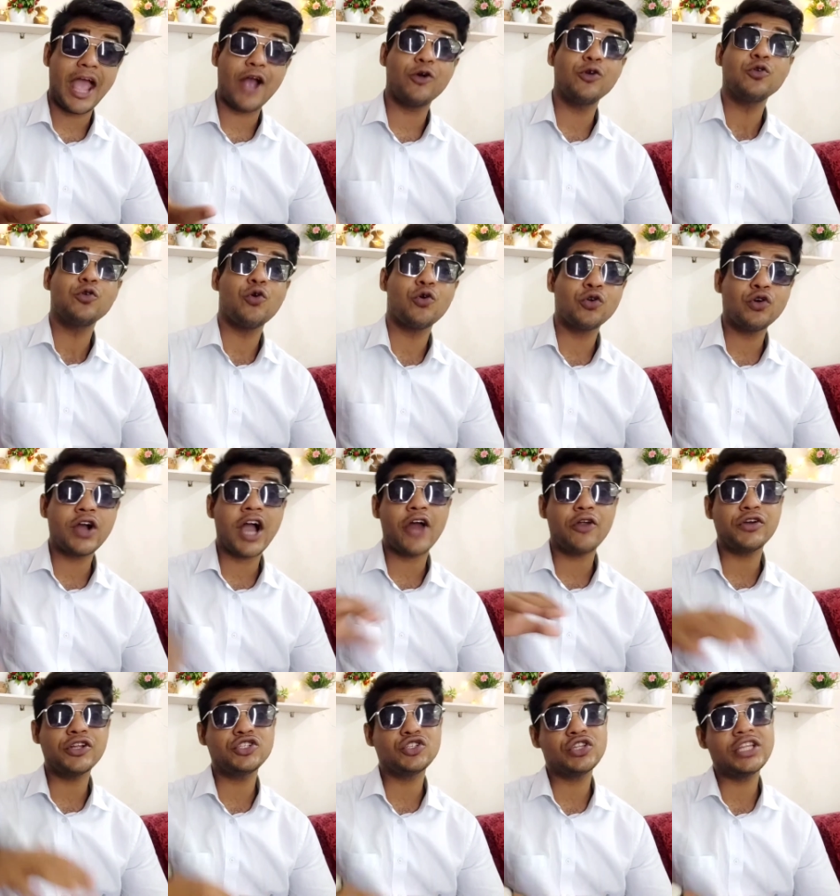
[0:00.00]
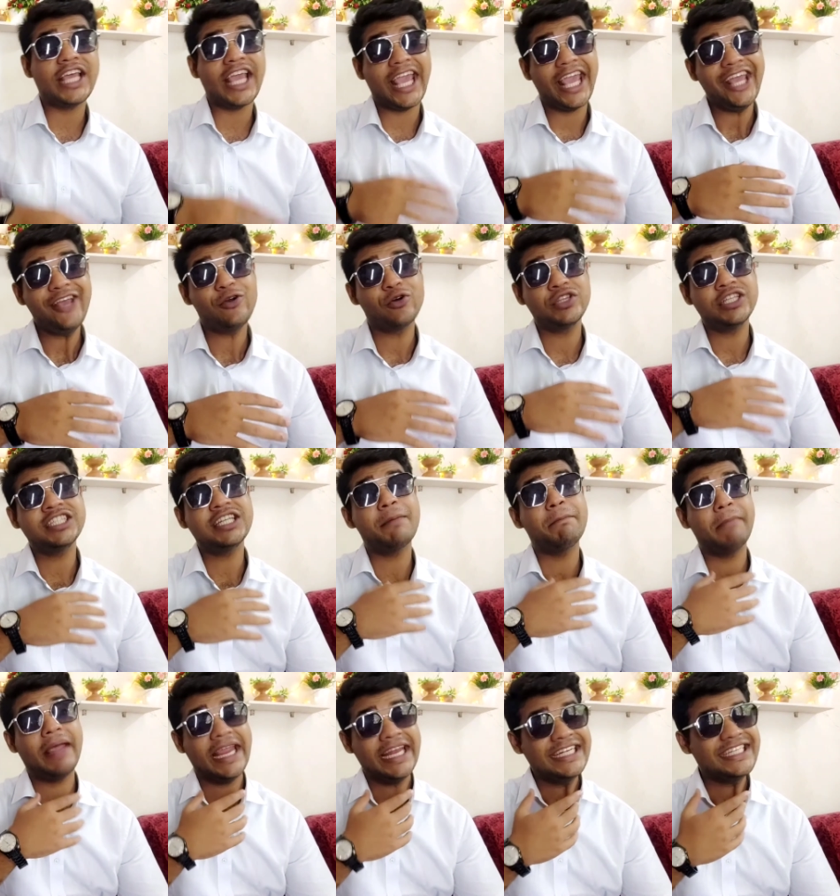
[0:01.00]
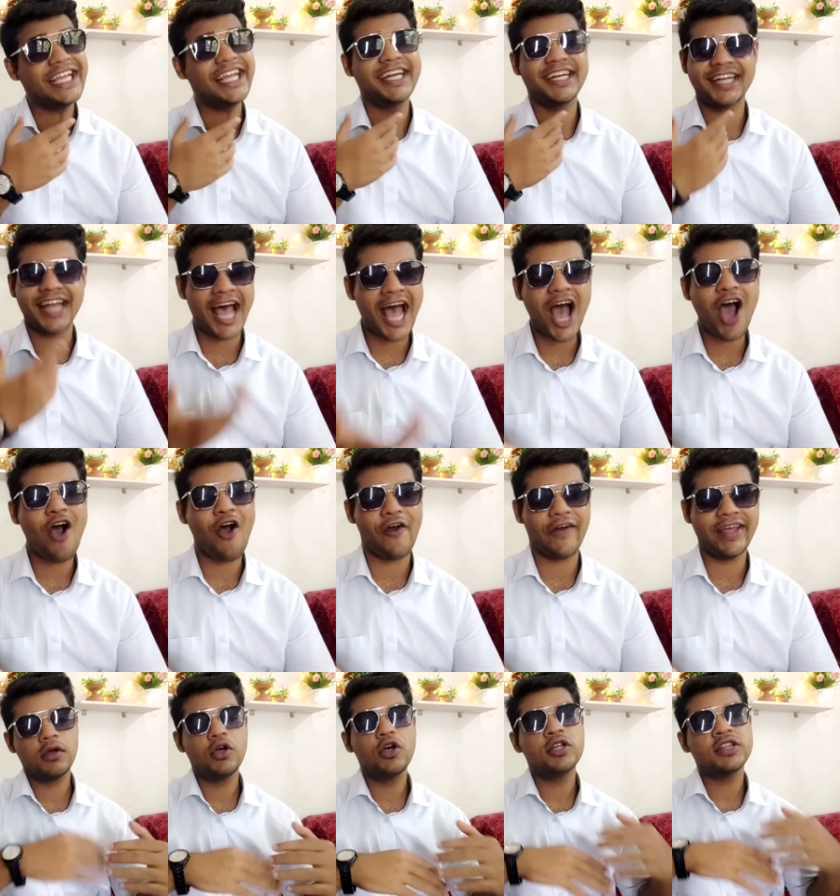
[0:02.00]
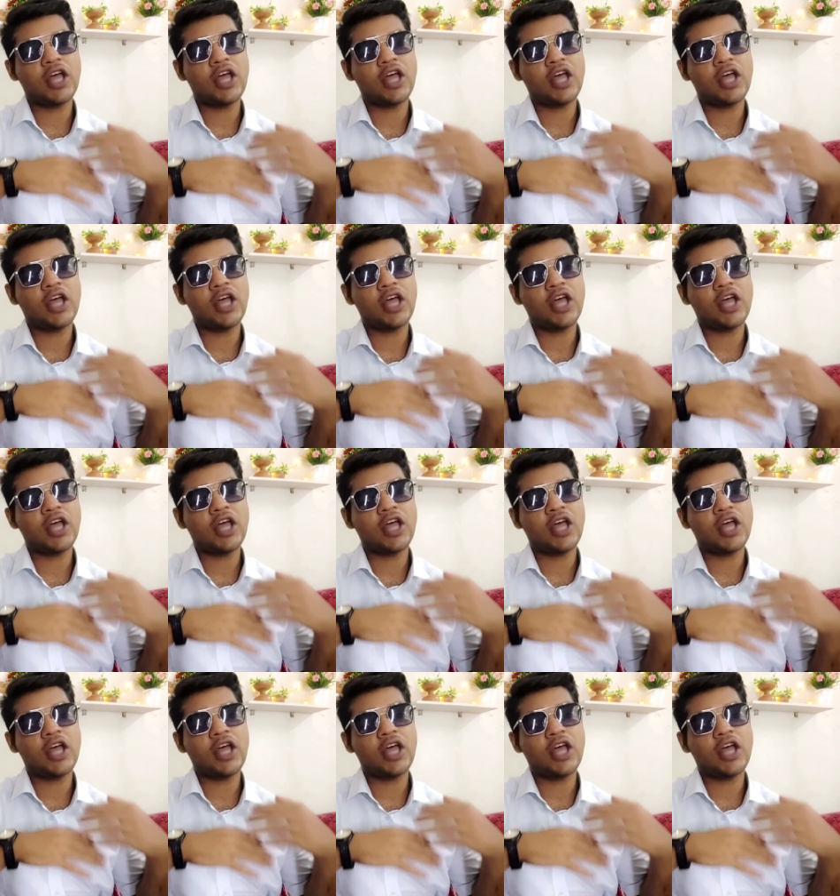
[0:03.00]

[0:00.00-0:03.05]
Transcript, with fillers: এখন কোনো কারণে যদি এই গতিটা মেনটেন না হয়